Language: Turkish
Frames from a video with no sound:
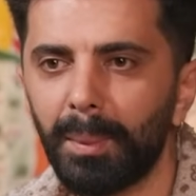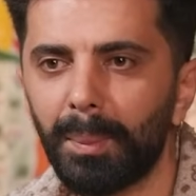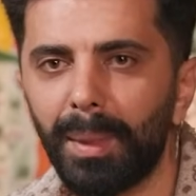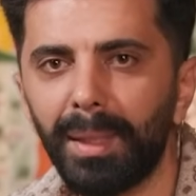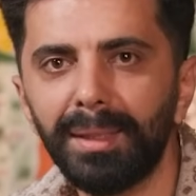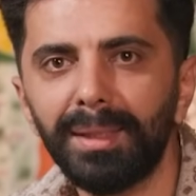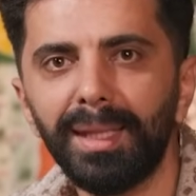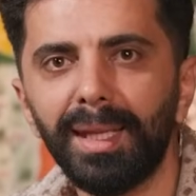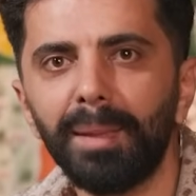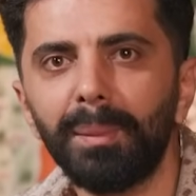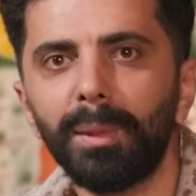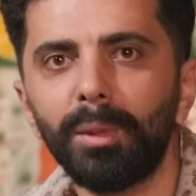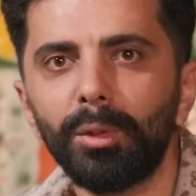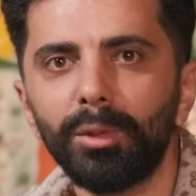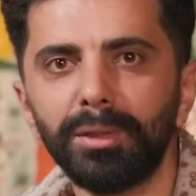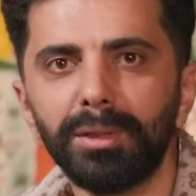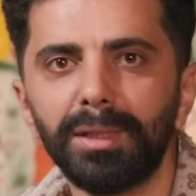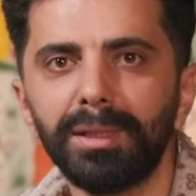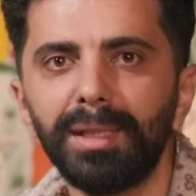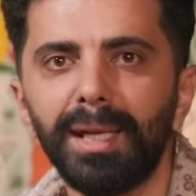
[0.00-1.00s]
Ben de hemen o
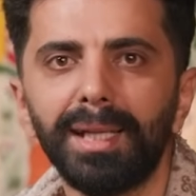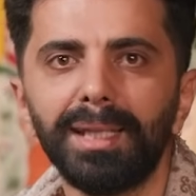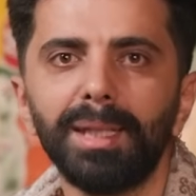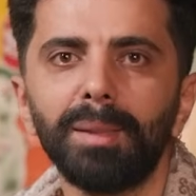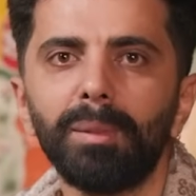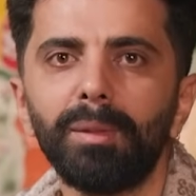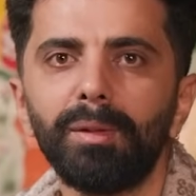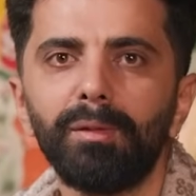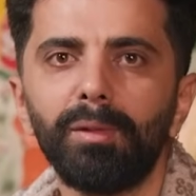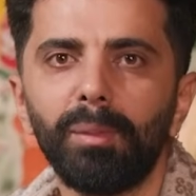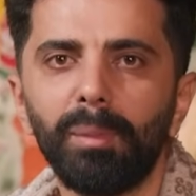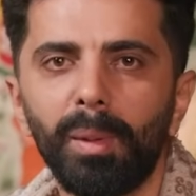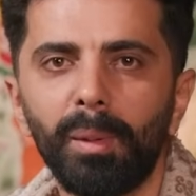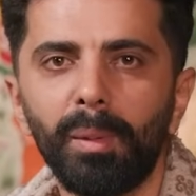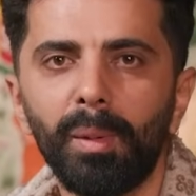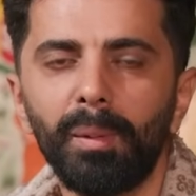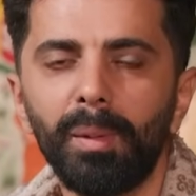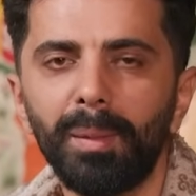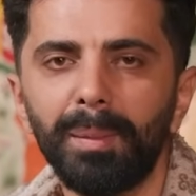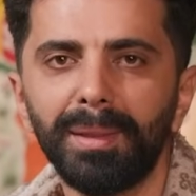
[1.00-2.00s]
sırada anneme ve
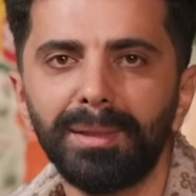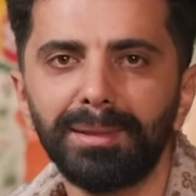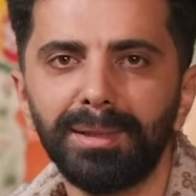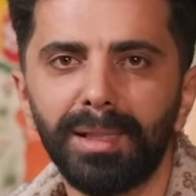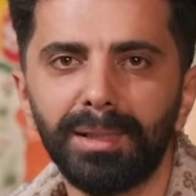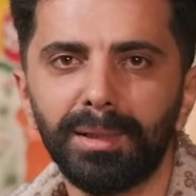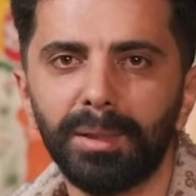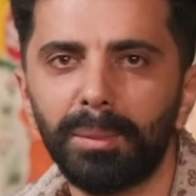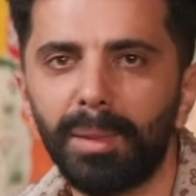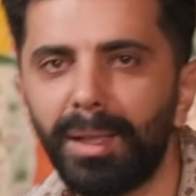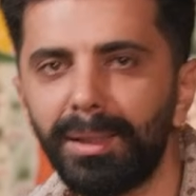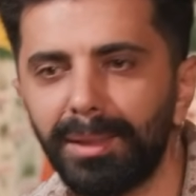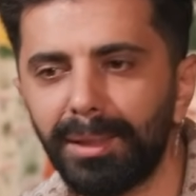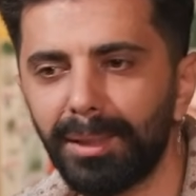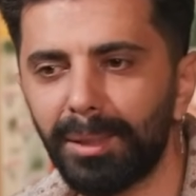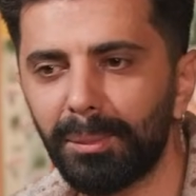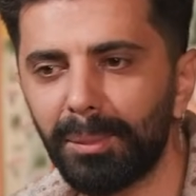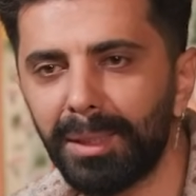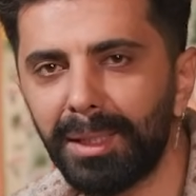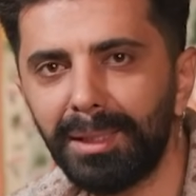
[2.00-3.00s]
babama mesaj attım. Anne
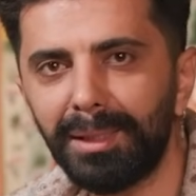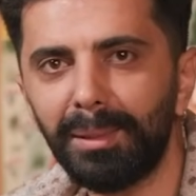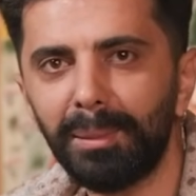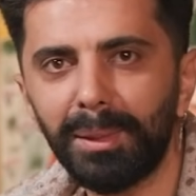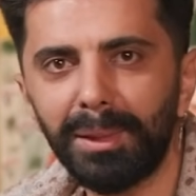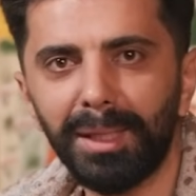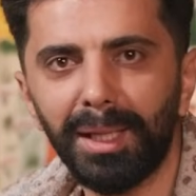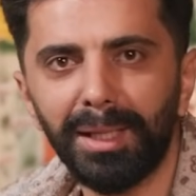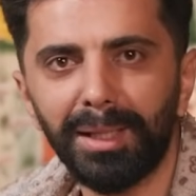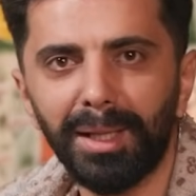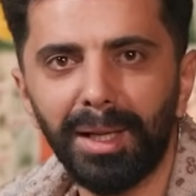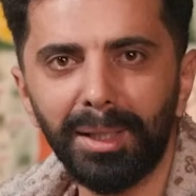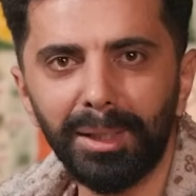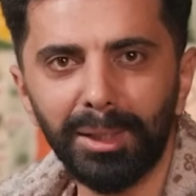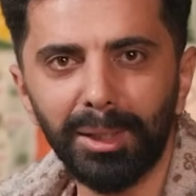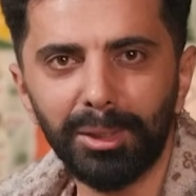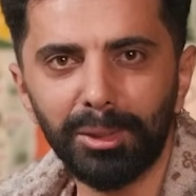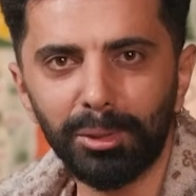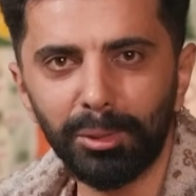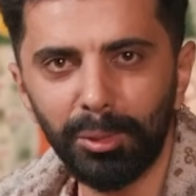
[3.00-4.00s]
dedim Hintli bir tane
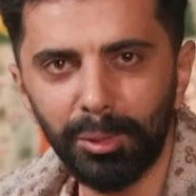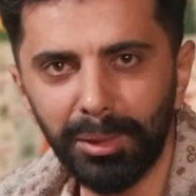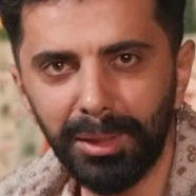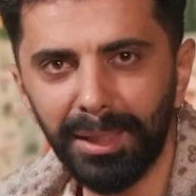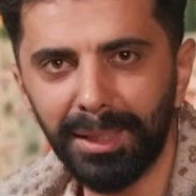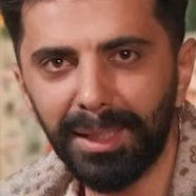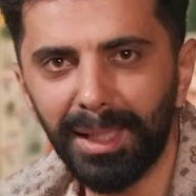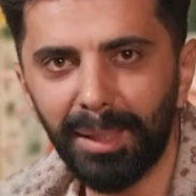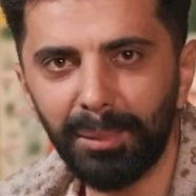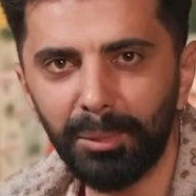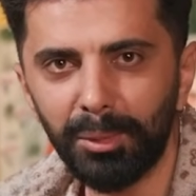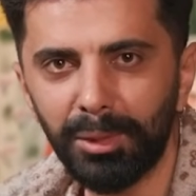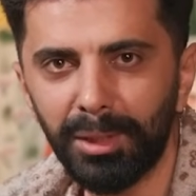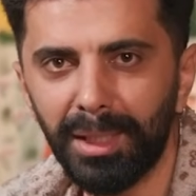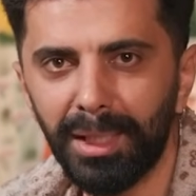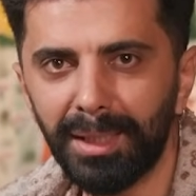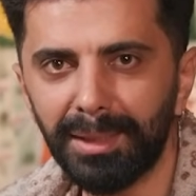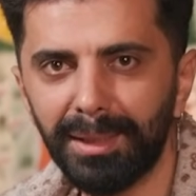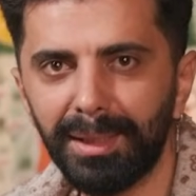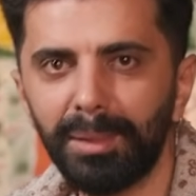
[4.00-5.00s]
arkadaş Türkiye'ye gelmiş.
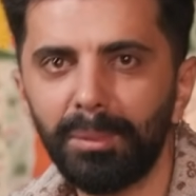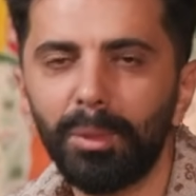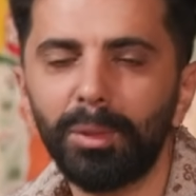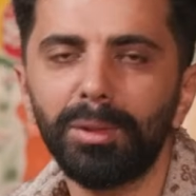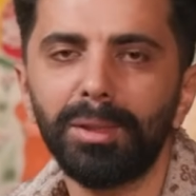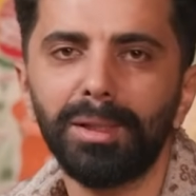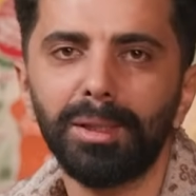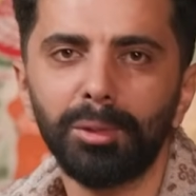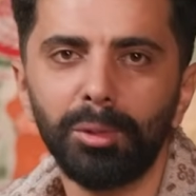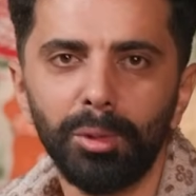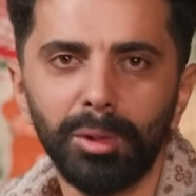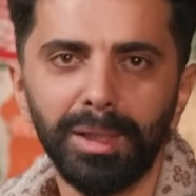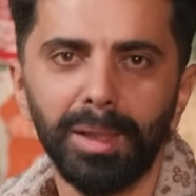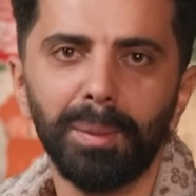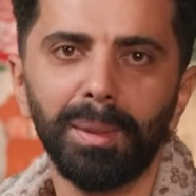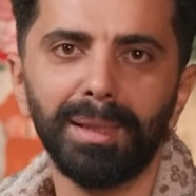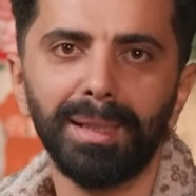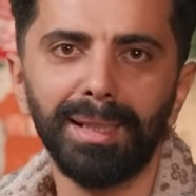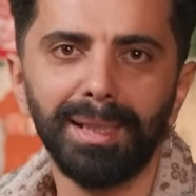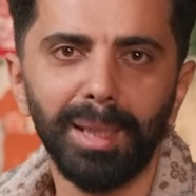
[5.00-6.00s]
Dedim onlara Türk
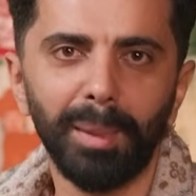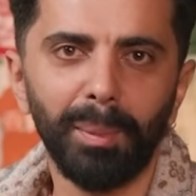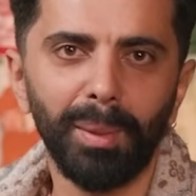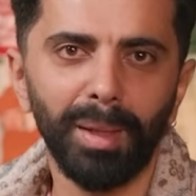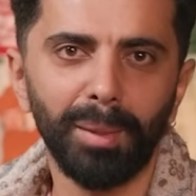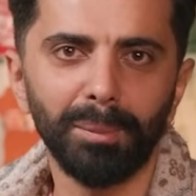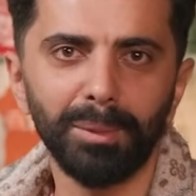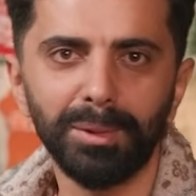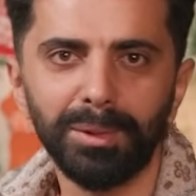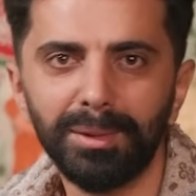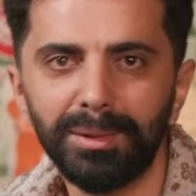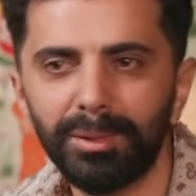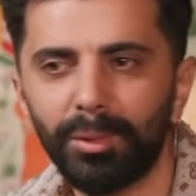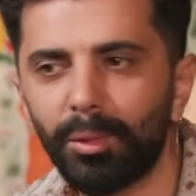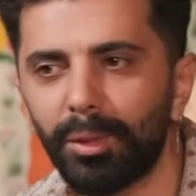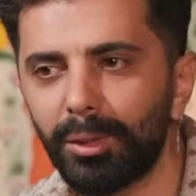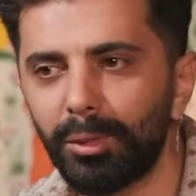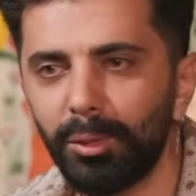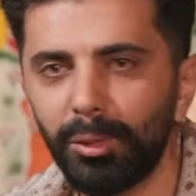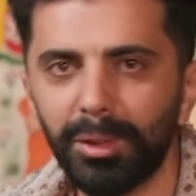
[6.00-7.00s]
yemekleri yapar mısınız?
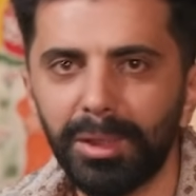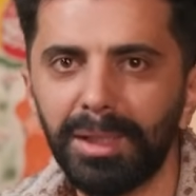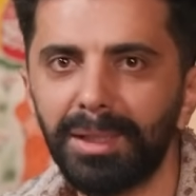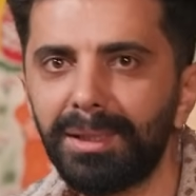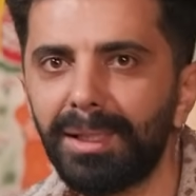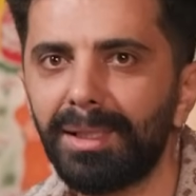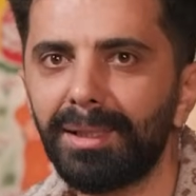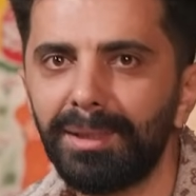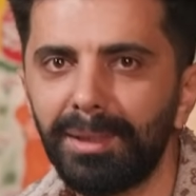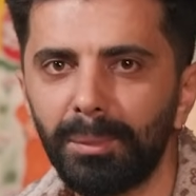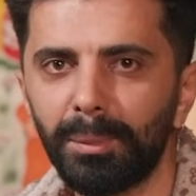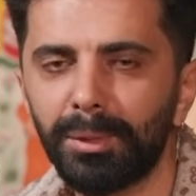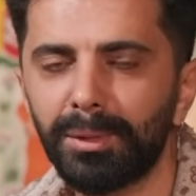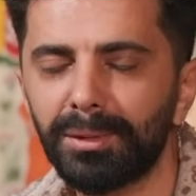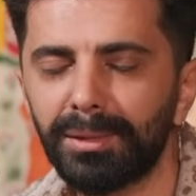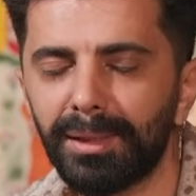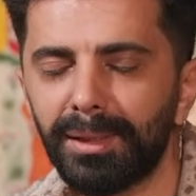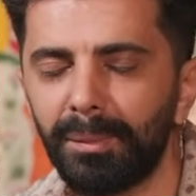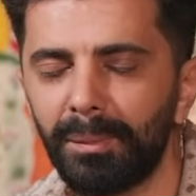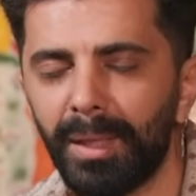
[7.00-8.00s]
Ona Türkiye'yi tanıtır
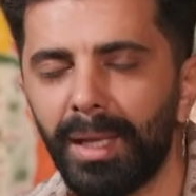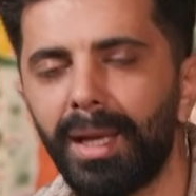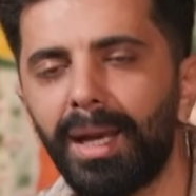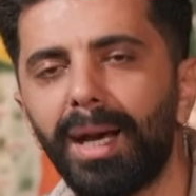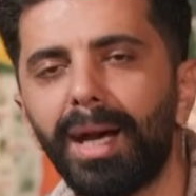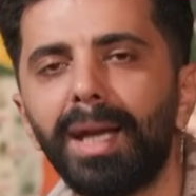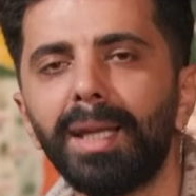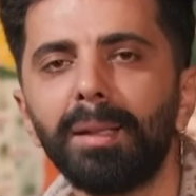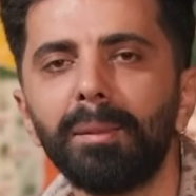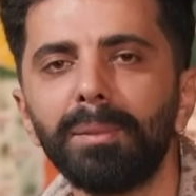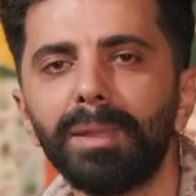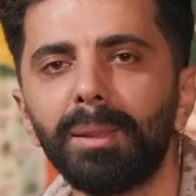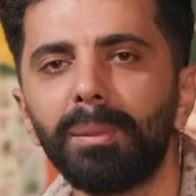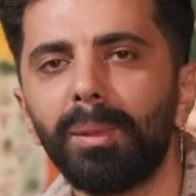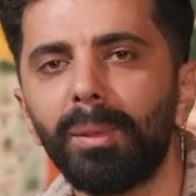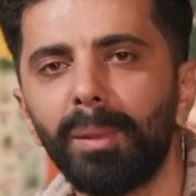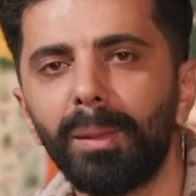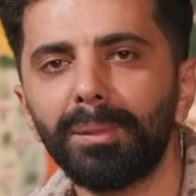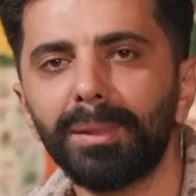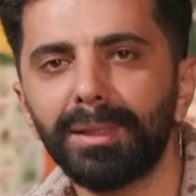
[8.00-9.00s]
mısınız dedim. Annem de
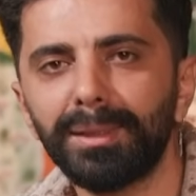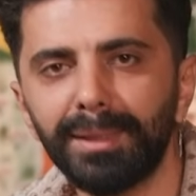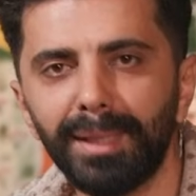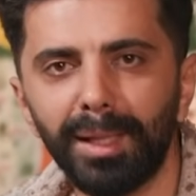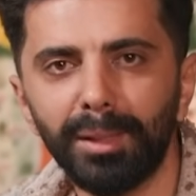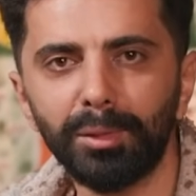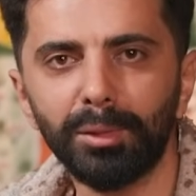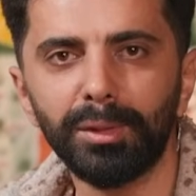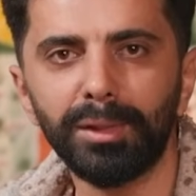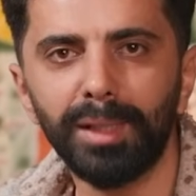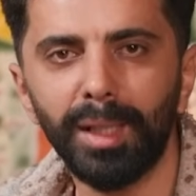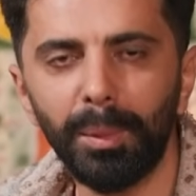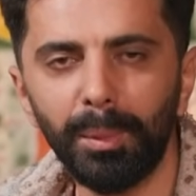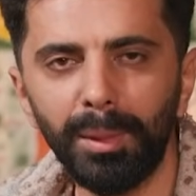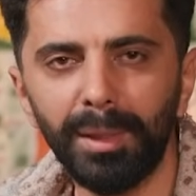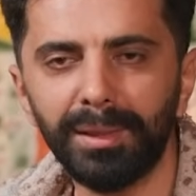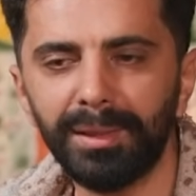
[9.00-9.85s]
babam da sağ olsun kabul